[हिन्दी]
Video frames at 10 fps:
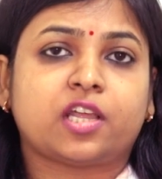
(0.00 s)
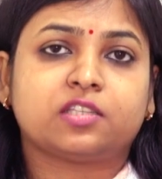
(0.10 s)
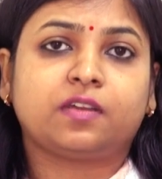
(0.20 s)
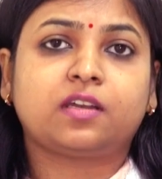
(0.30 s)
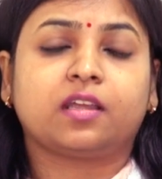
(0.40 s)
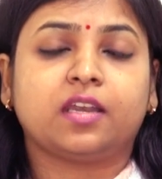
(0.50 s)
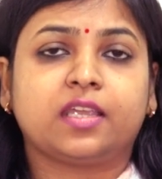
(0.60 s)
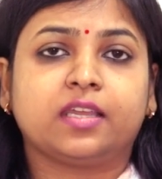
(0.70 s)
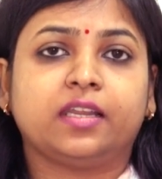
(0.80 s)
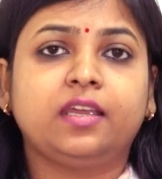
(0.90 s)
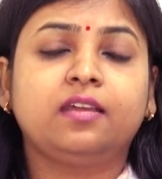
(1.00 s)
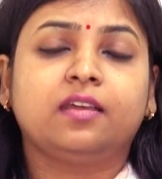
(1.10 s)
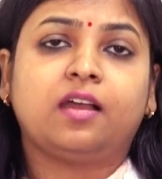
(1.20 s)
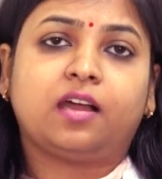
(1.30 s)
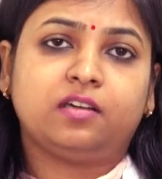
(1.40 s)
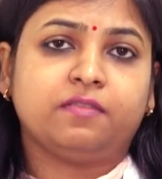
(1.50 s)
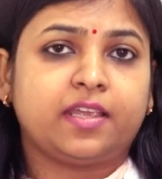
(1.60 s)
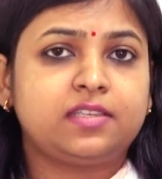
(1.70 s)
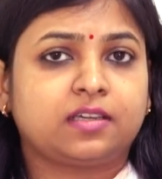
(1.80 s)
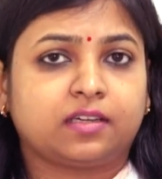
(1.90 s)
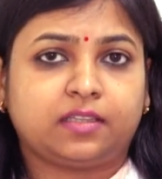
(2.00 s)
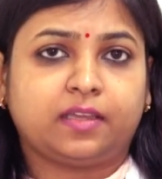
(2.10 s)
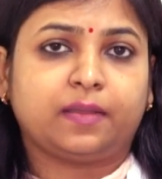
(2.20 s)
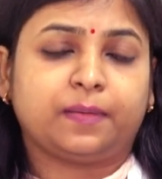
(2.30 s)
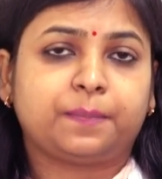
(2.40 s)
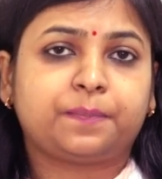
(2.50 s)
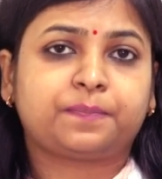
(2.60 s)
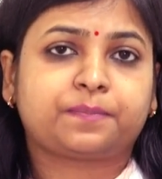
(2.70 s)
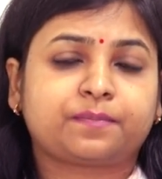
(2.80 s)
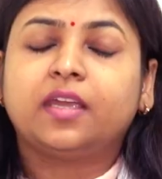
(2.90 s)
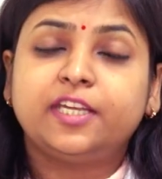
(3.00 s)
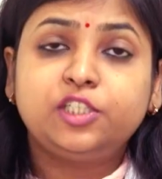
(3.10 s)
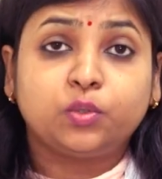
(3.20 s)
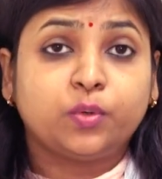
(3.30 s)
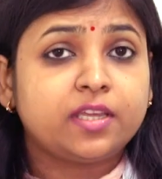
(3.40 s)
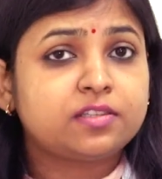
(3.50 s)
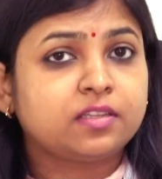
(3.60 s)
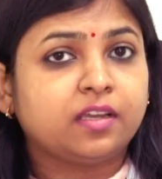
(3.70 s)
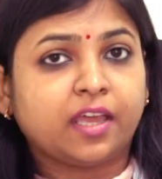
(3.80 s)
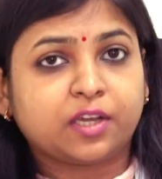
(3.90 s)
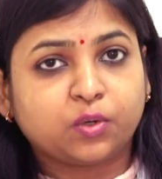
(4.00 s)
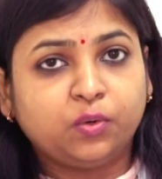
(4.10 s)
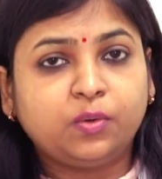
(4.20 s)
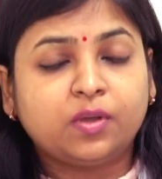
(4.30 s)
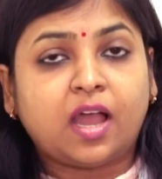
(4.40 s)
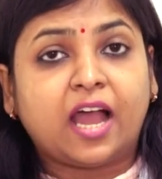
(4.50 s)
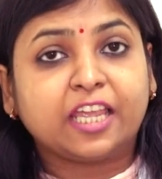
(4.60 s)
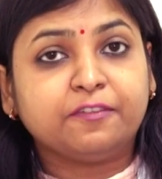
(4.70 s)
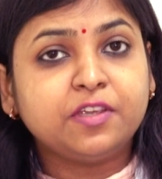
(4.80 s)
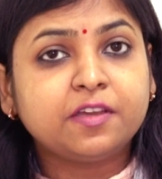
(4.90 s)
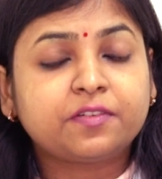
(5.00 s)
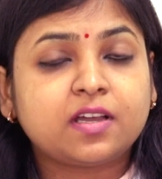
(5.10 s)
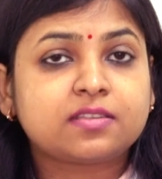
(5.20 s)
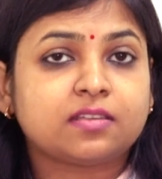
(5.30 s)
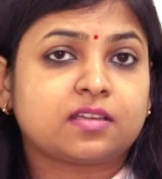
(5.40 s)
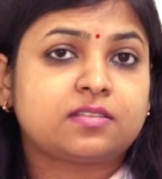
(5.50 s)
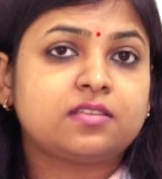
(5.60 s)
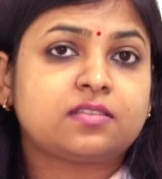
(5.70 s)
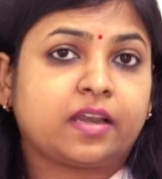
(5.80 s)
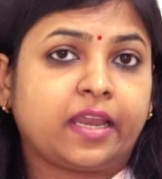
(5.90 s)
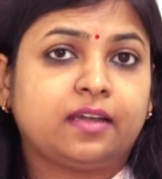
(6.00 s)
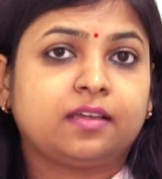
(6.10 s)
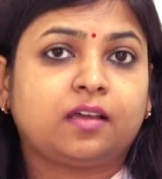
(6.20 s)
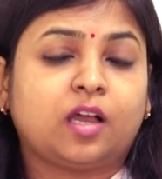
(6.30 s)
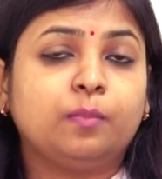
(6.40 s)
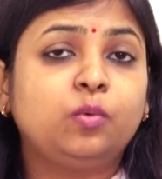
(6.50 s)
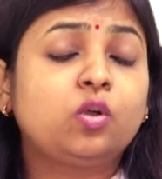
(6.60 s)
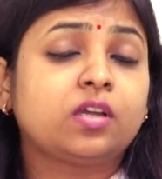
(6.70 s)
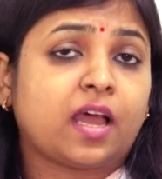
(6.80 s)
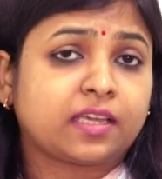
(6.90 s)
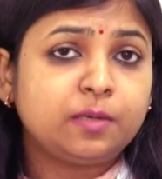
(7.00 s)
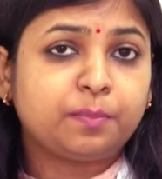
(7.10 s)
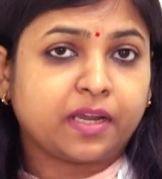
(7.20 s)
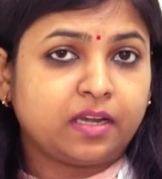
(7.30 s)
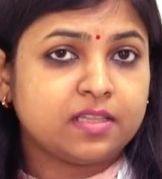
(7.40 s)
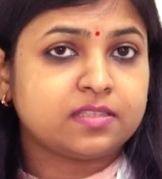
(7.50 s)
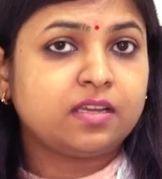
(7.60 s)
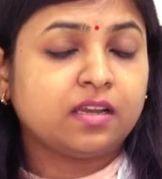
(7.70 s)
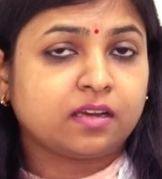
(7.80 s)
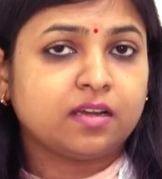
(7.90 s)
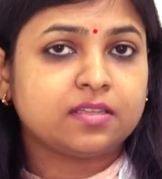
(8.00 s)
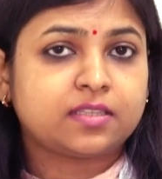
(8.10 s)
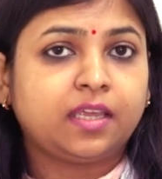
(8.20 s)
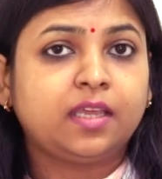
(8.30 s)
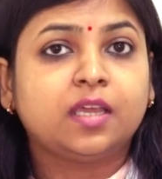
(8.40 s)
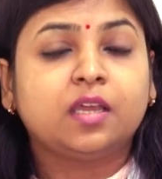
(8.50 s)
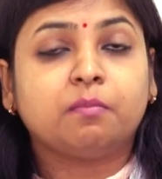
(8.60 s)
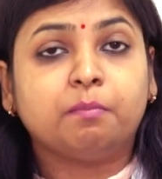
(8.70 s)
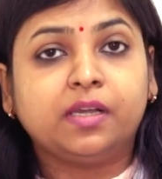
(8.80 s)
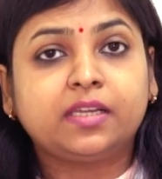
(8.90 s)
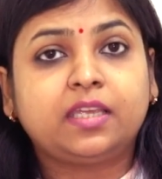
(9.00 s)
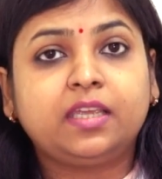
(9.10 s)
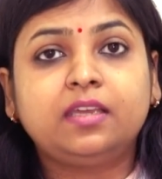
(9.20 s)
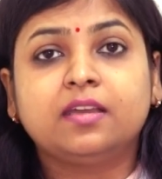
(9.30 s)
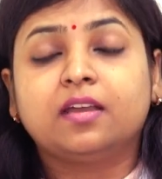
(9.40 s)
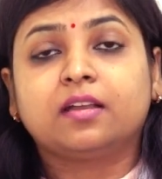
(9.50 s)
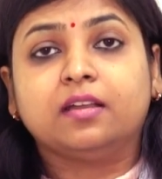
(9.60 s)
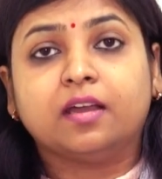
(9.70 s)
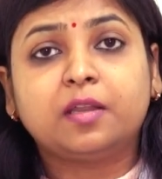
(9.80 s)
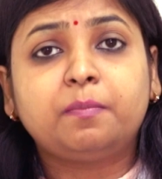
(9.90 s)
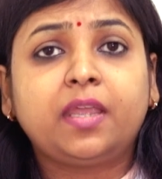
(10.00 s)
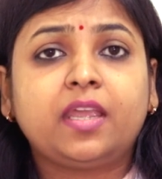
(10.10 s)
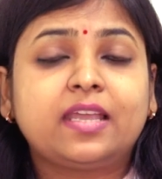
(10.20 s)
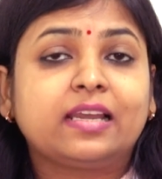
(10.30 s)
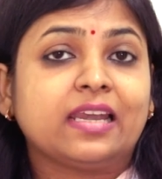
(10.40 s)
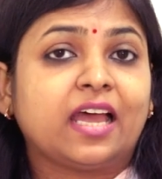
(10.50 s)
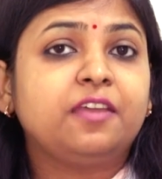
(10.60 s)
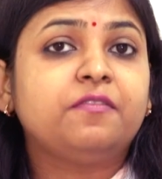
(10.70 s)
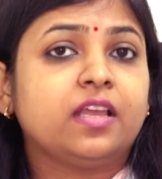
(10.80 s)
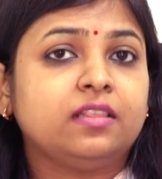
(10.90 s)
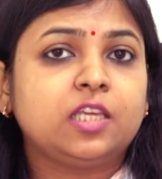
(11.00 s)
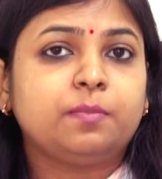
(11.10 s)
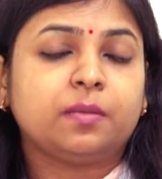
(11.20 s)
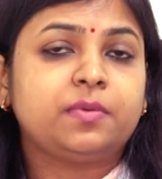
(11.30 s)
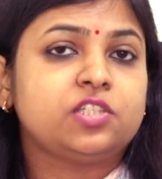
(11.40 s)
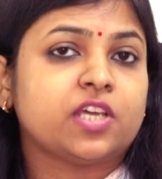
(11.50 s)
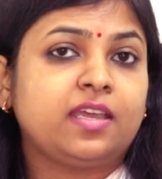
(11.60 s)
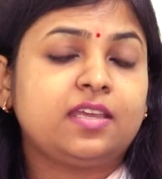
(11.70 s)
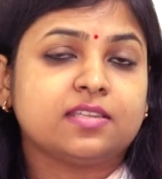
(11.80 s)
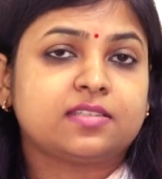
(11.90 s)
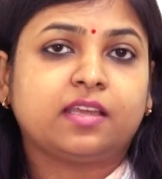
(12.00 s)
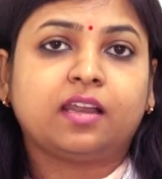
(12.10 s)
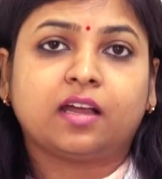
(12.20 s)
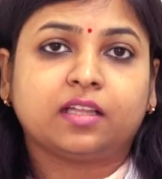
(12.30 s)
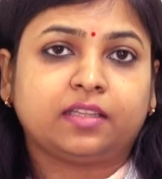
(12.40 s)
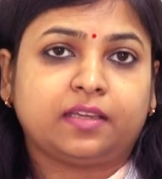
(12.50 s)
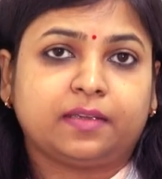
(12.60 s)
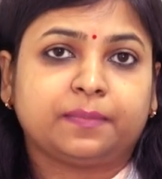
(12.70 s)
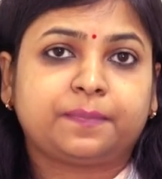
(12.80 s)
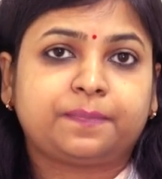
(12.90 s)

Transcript: ट्रांसफ़र करने के लिए एडवाइस करते हैं इन टूडेज सिनेरियो आईवीएफ का सक्सेस रेट हम लोग ना कि प्रेगनेंसी लगने से बल्कि घर में एक लाइव हेल्दी बेबी जाए इससे लगाते हैं